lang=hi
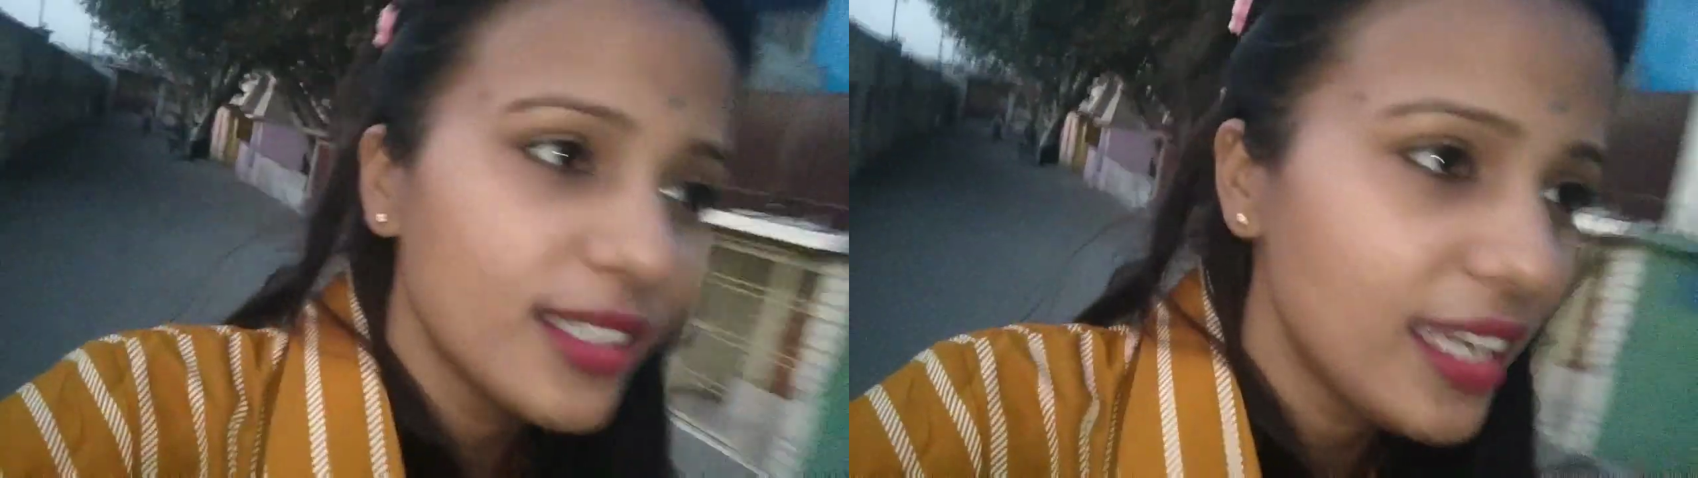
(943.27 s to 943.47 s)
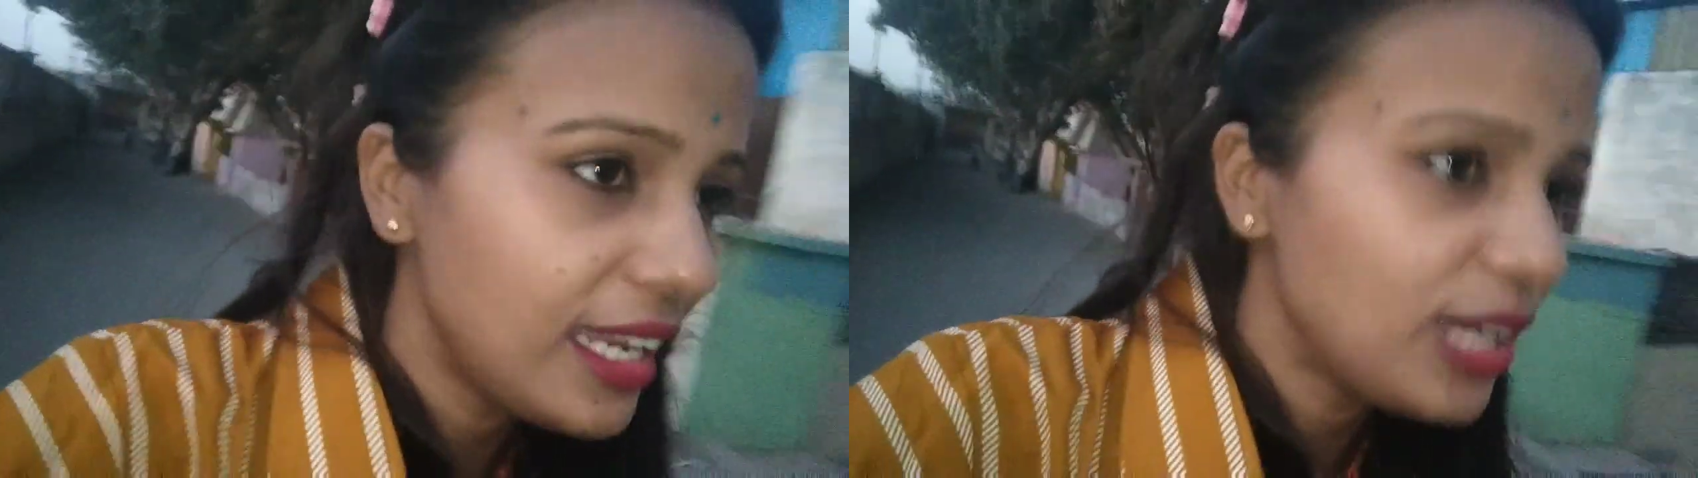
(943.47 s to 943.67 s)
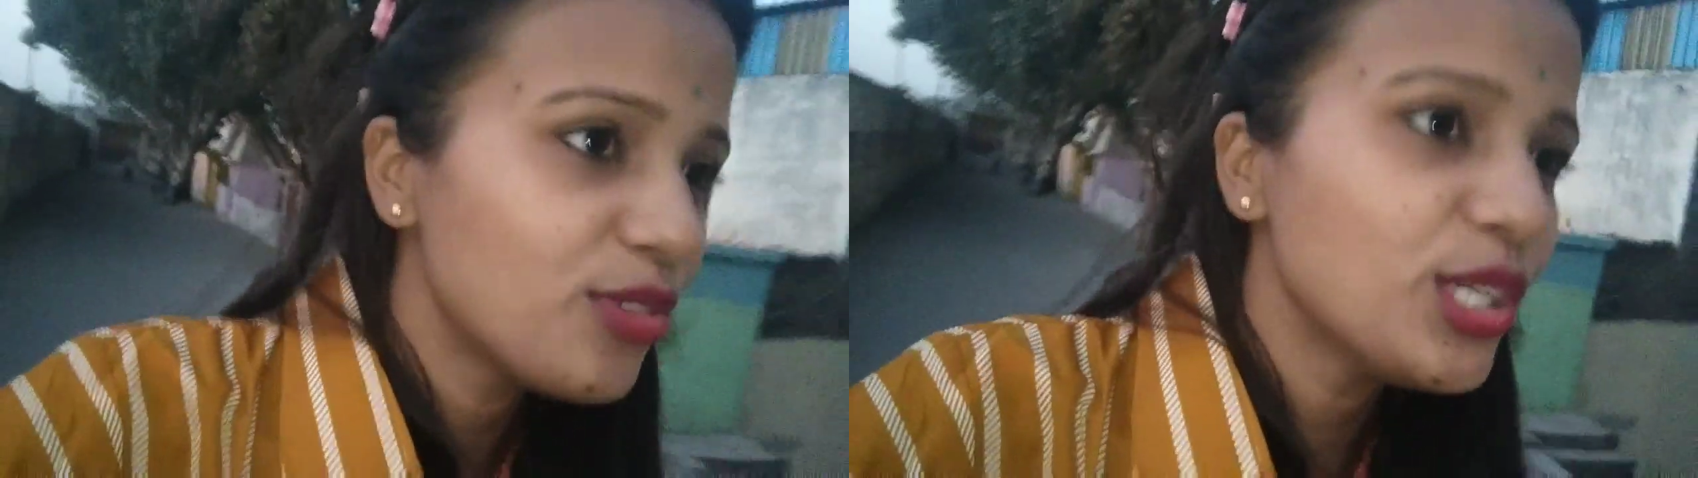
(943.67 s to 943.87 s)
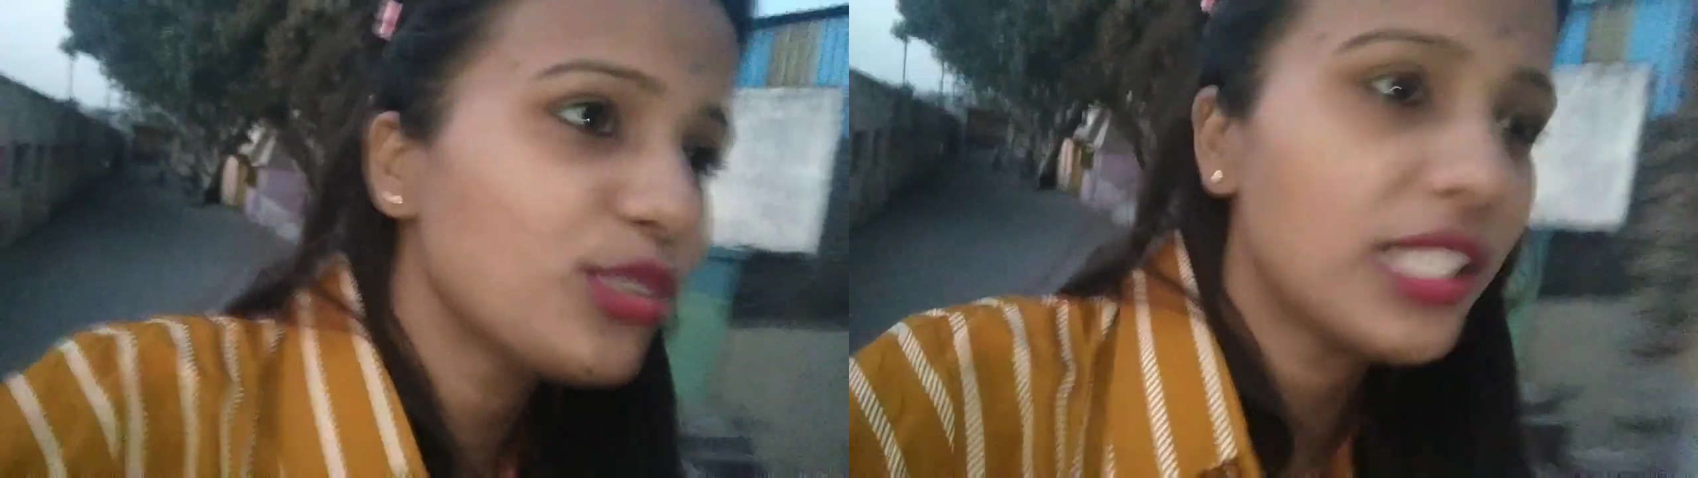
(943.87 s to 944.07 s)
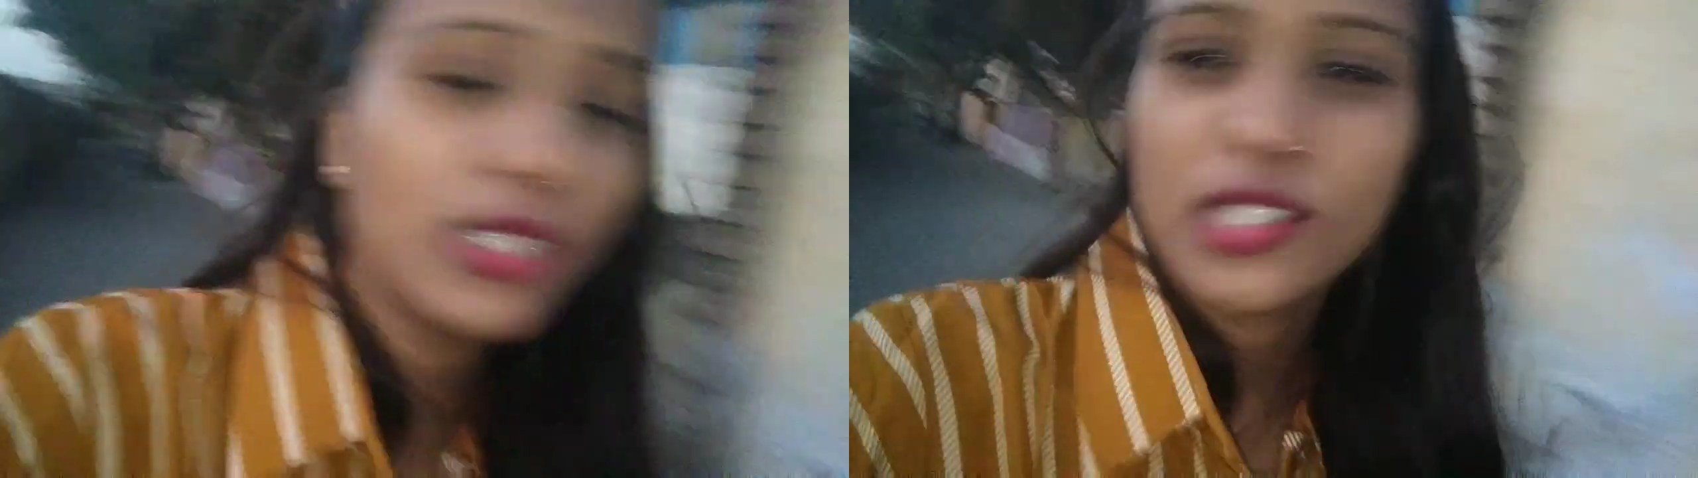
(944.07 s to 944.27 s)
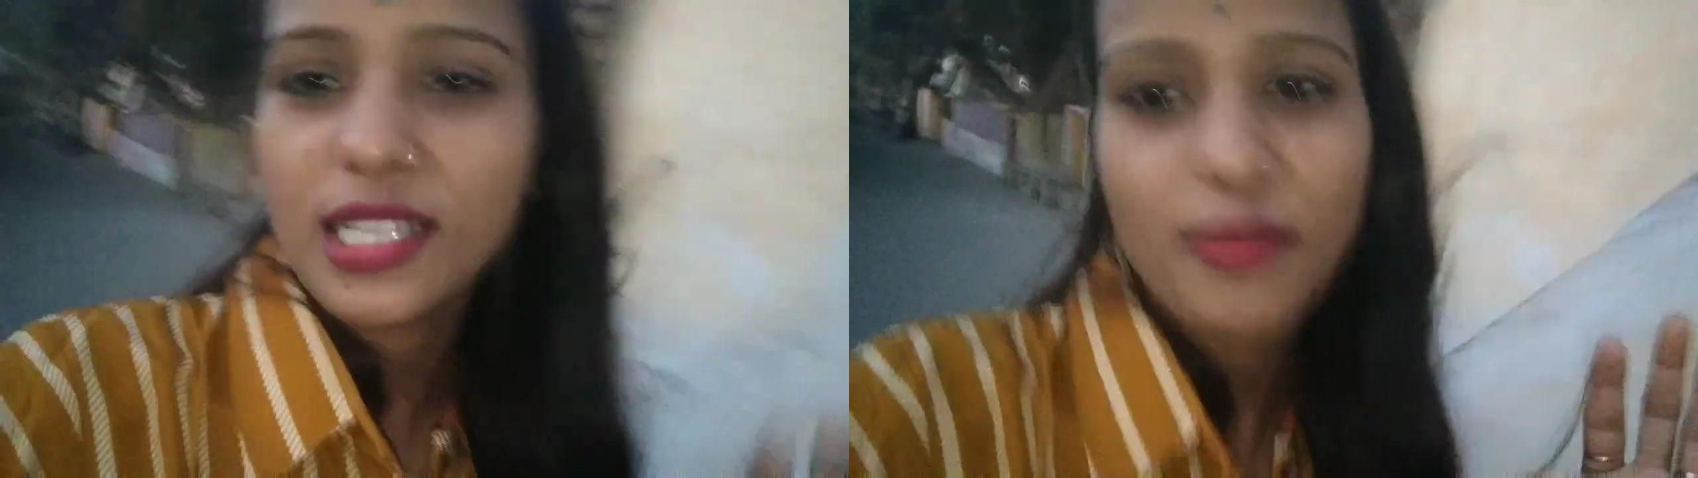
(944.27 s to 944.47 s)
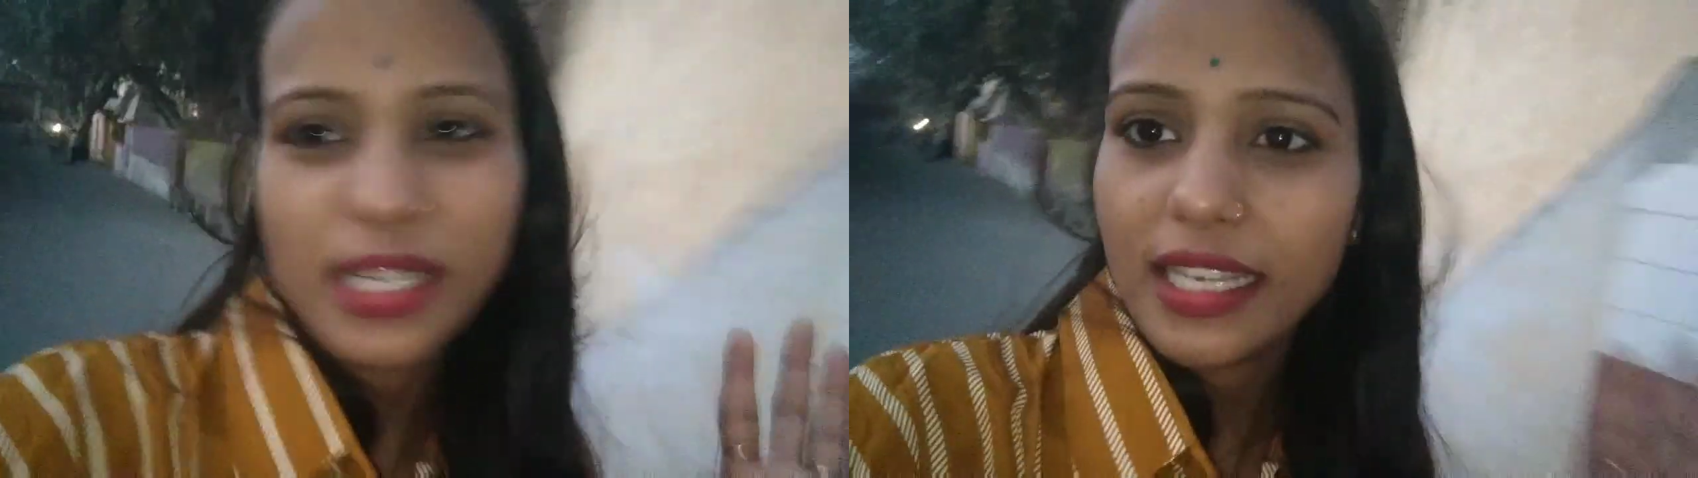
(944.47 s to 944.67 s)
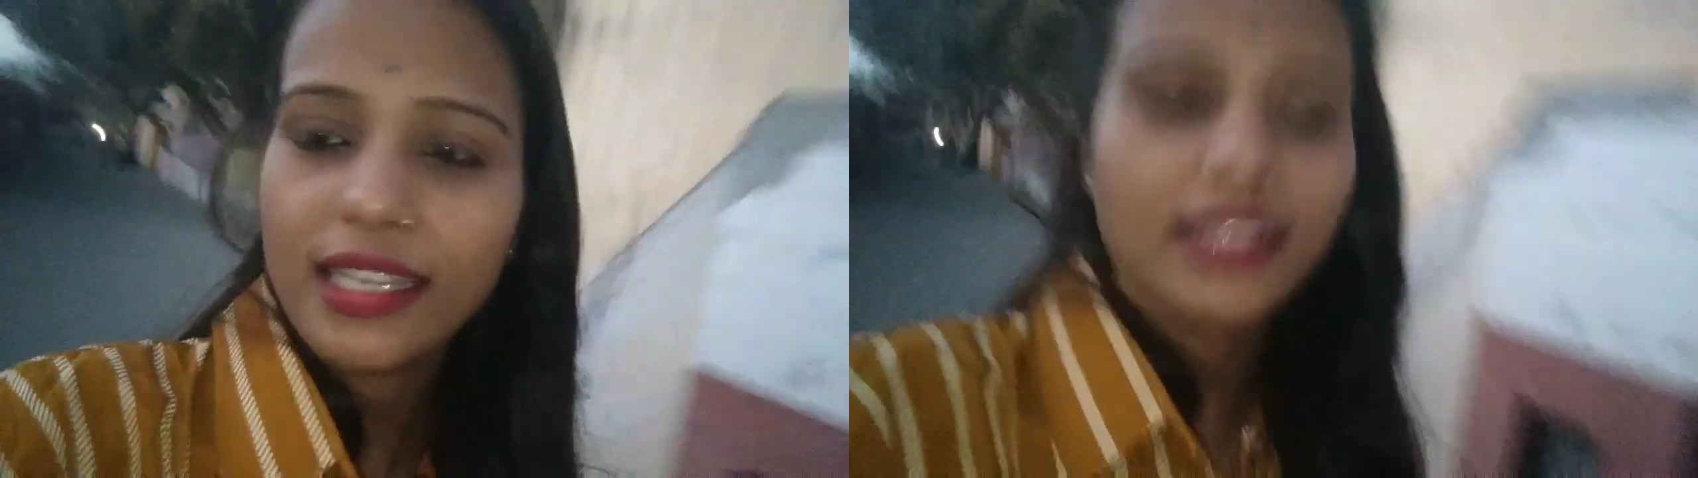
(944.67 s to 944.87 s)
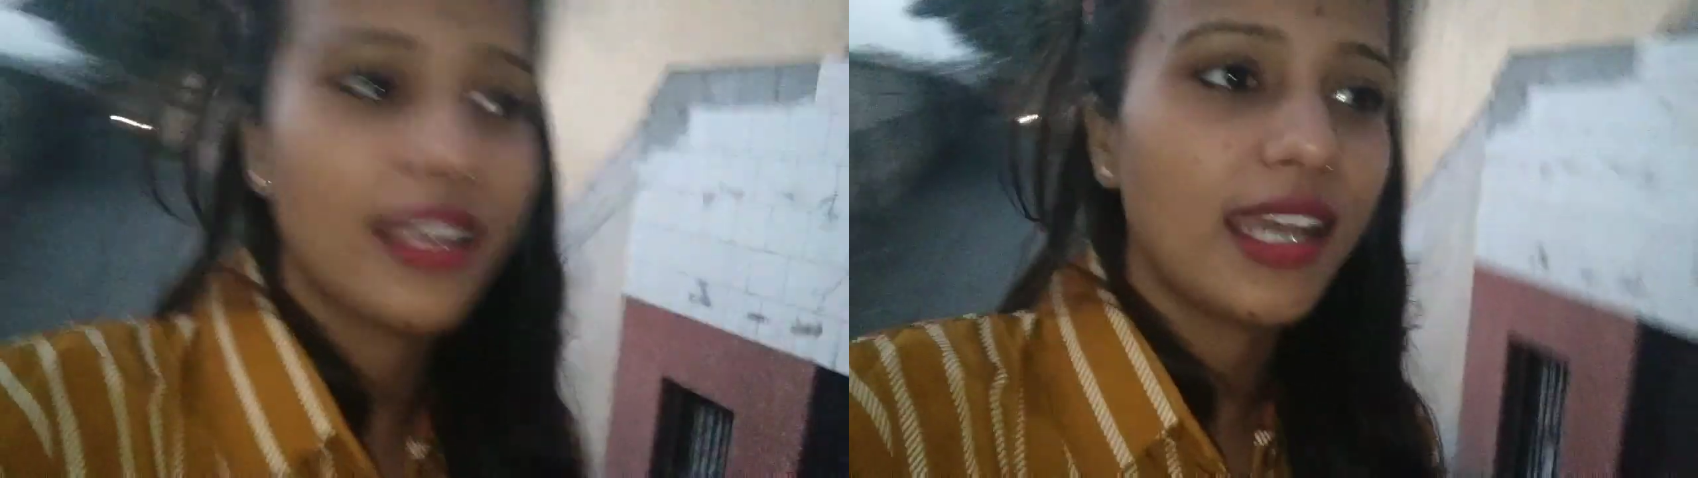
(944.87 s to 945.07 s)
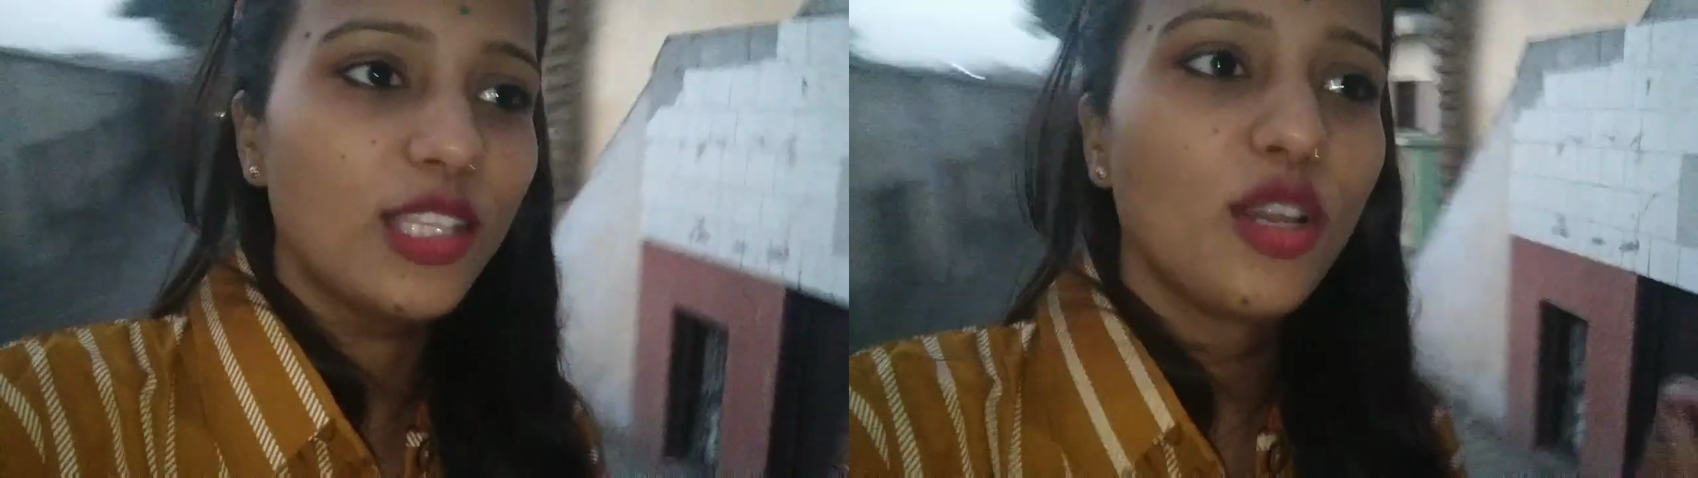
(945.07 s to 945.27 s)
अलाउ नहीं होता तो इसलिए मैं नहीं दिखाती